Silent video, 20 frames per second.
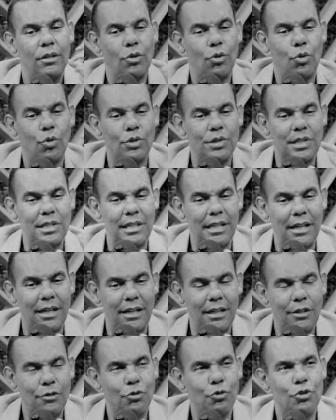
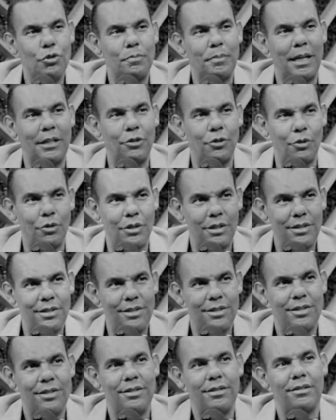Considerando os
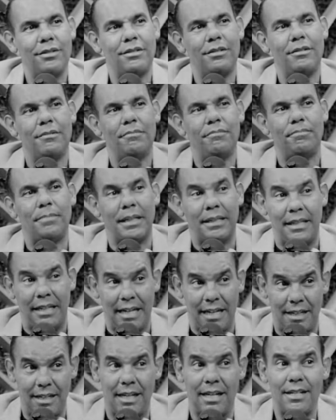padrões
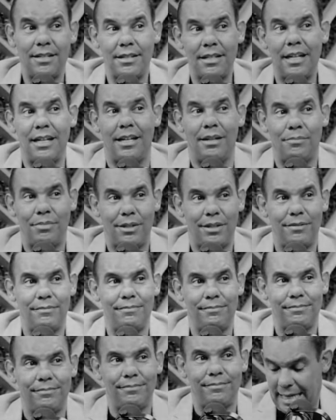patriarcais da época.
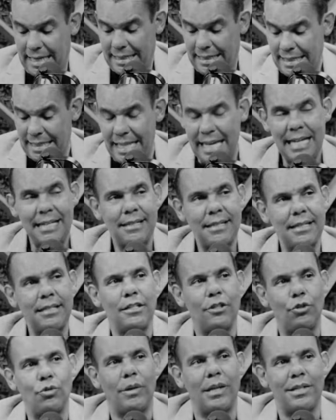Nessa
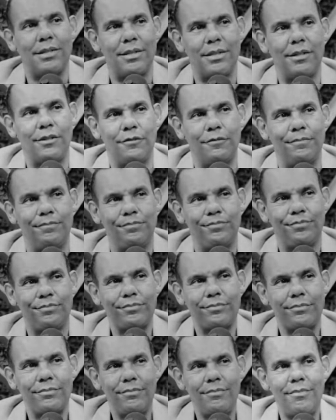situação,
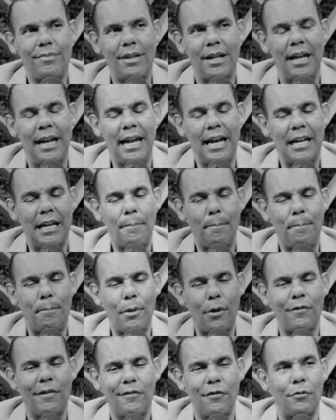ela
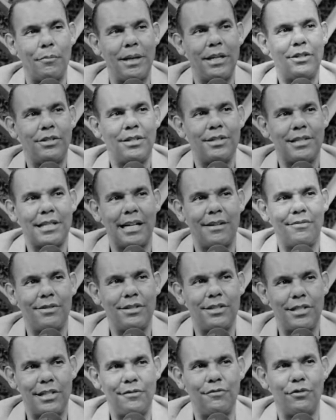provavelmente estava
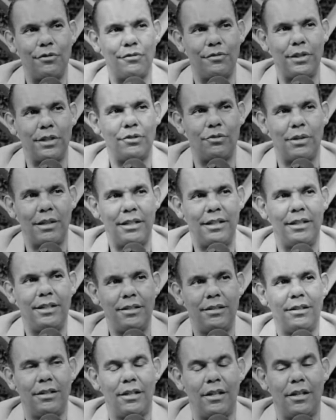desenvolvendo ali
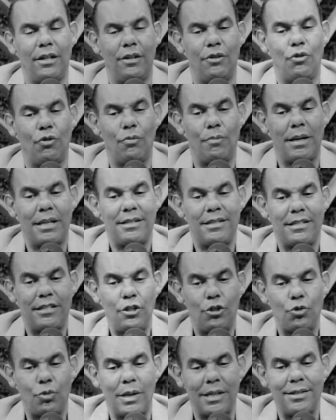uma
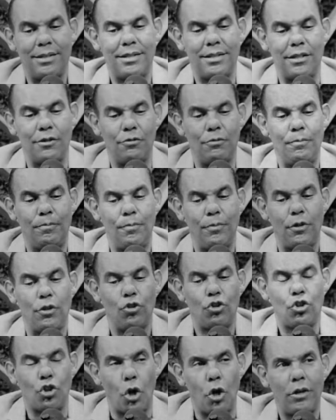situação
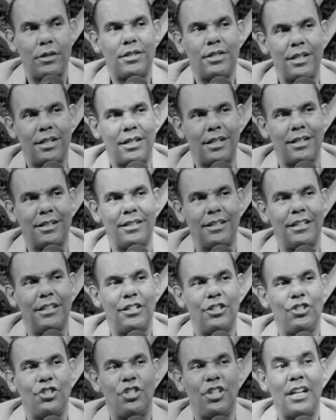tóxica
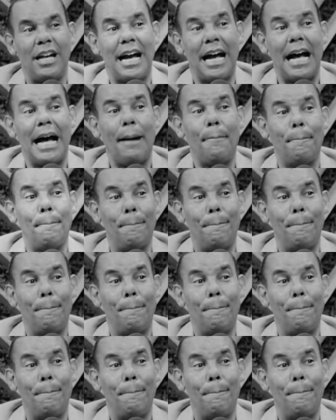de abuso.